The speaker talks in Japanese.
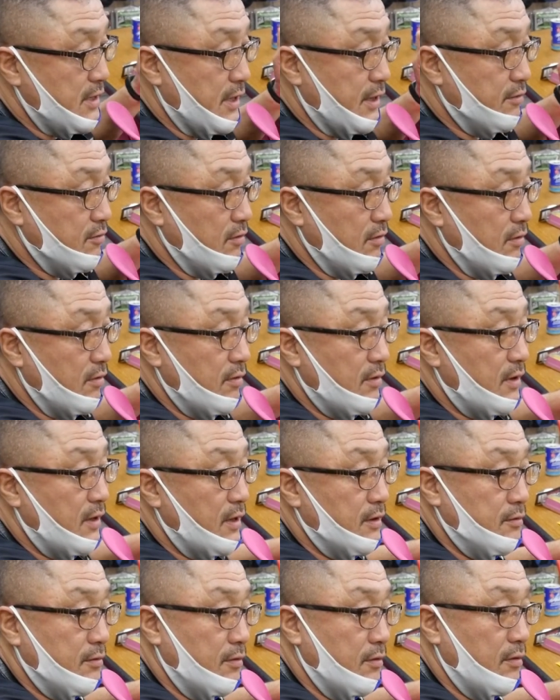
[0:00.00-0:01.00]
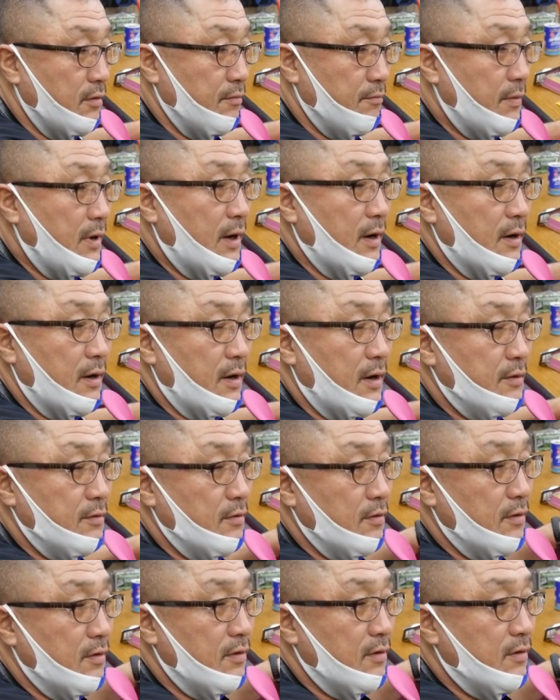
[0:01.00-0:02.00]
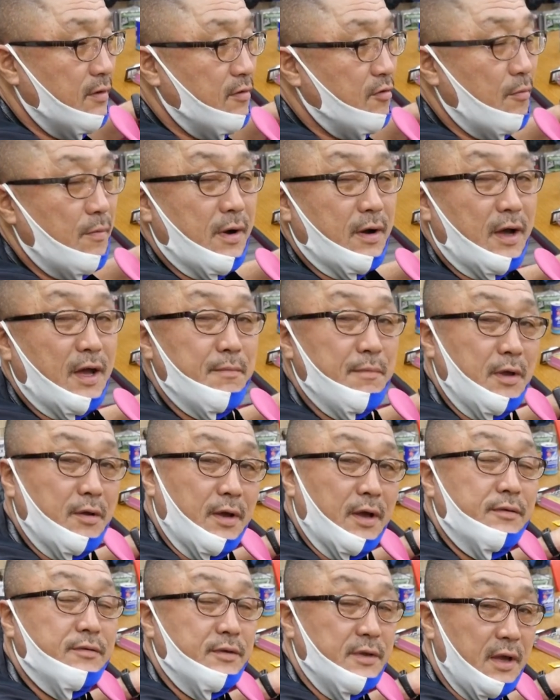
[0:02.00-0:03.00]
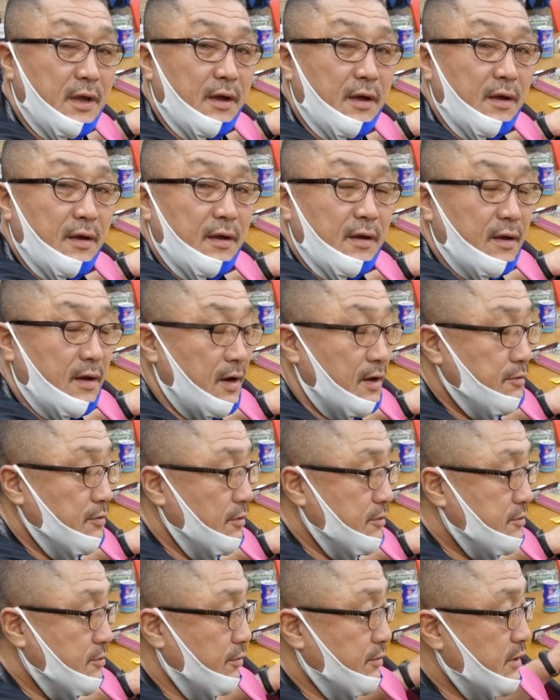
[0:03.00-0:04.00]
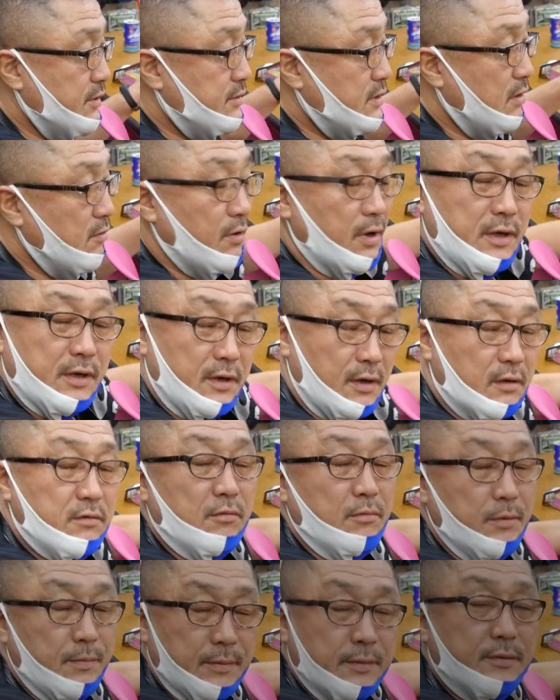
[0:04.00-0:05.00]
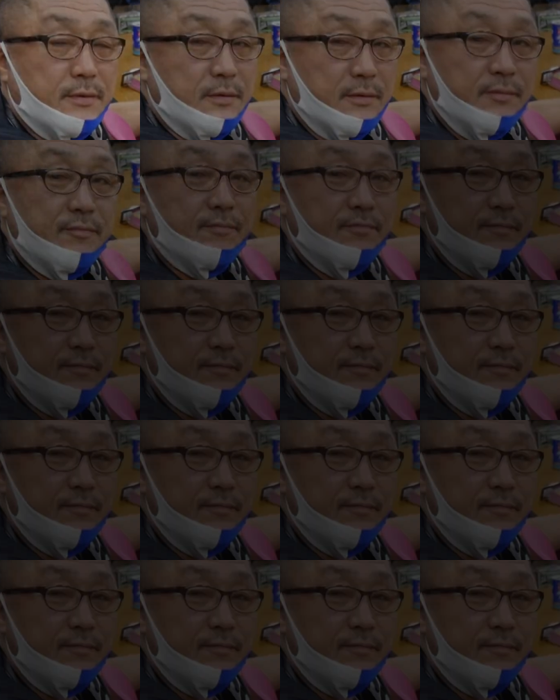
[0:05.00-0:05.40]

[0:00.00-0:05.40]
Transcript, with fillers: 上げのあのまああの細かい目のやつであの調整した方がいいかなと思います。